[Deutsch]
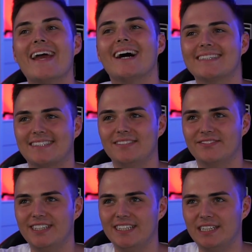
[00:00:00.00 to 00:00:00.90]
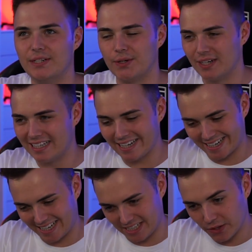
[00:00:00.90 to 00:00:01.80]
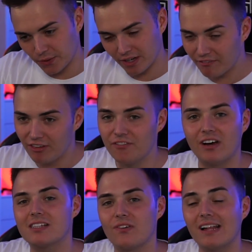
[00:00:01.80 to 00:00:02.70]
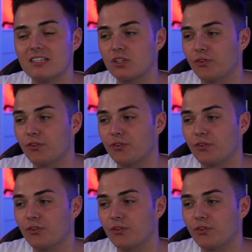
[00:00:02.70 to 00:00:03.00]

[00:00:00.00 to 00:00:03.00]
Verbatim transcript: ersten Video in der Kategorie FIFA 20,